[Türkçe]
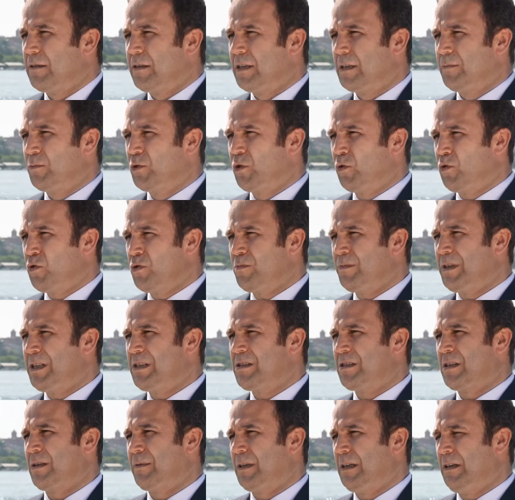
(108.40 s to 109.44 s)
29
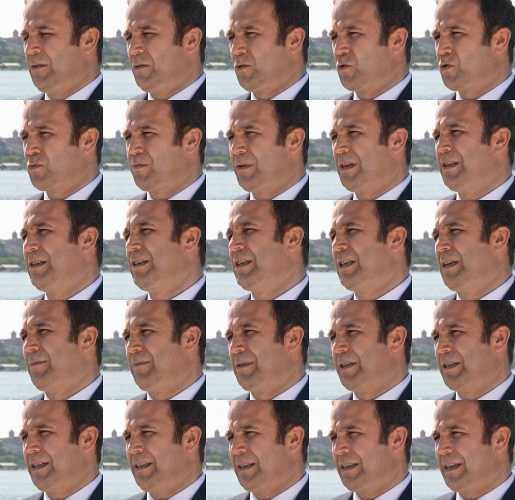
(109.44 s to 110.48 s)
Mayıs sabahı Osmanlı
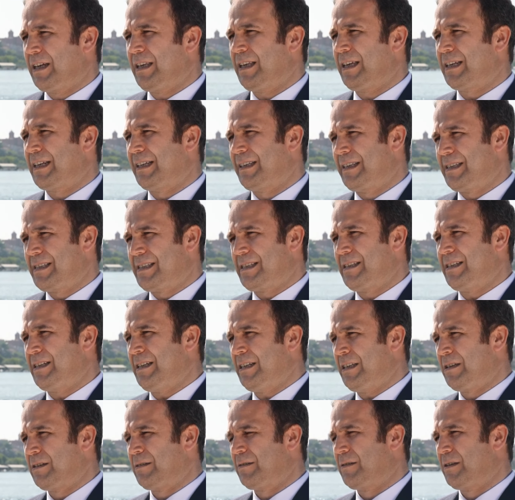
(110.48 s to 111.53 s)
gemileri yan yana
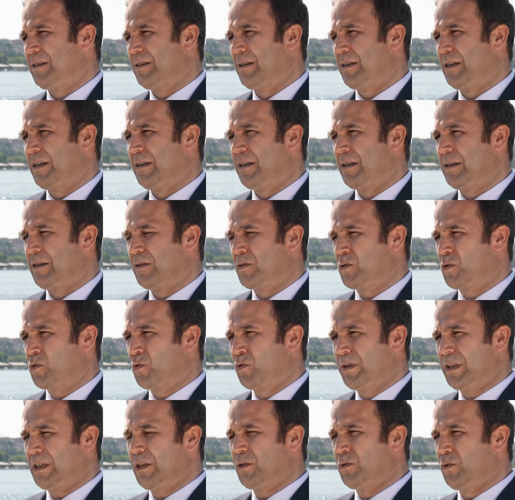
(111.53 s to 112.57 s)
dizilerek e,
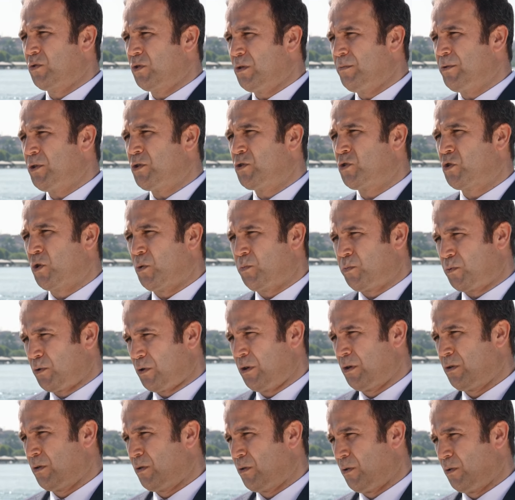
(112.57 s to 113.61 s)
surlara doğru bir
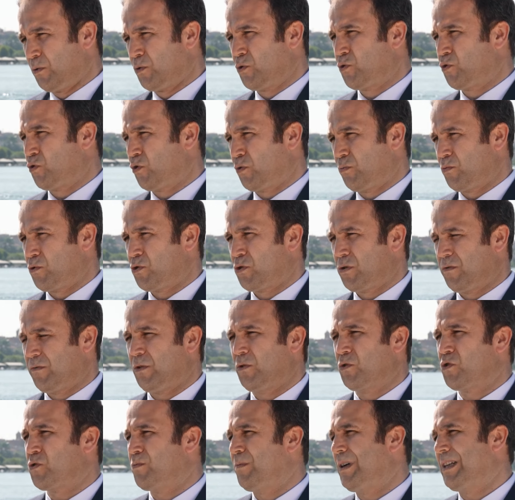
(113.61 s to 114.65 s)
köprü oluşturmuştu ve
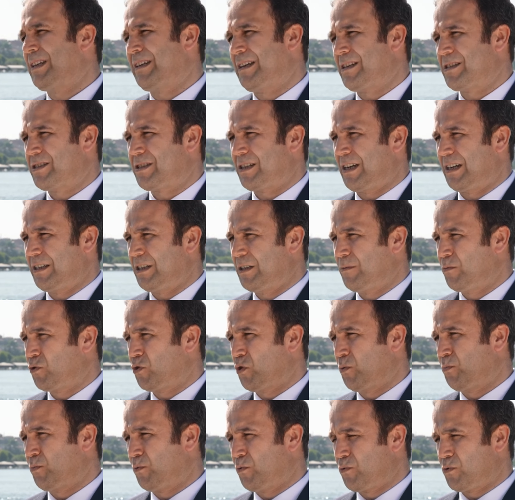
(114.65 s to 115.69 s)
Osmanlı askerleri bu
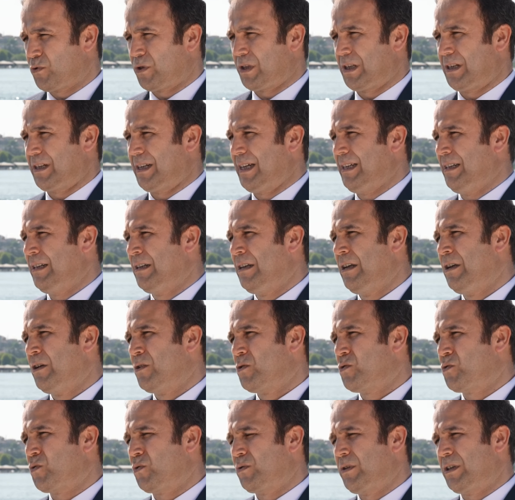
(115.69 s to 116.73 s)
köprü üzerinden
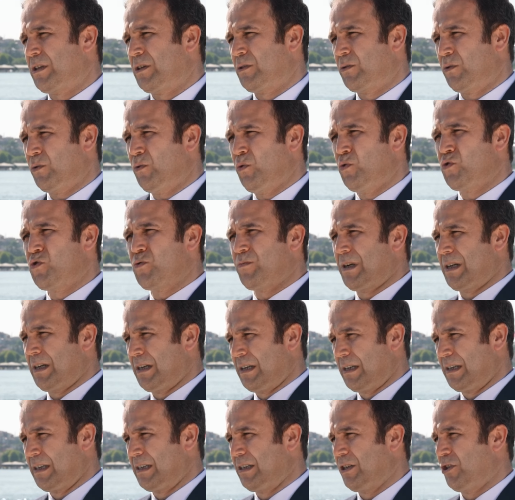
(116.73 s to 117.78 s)
surlara doğru hücuma
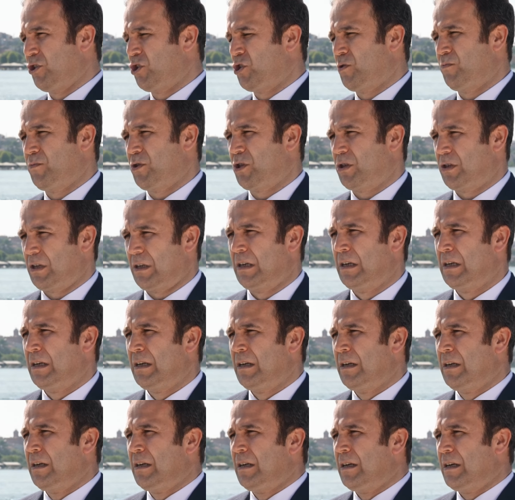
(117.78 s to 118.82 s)
girişmişti.
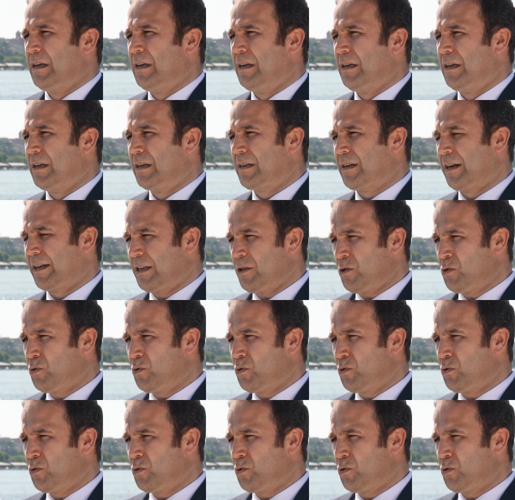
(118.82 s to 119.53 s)
Ee, kara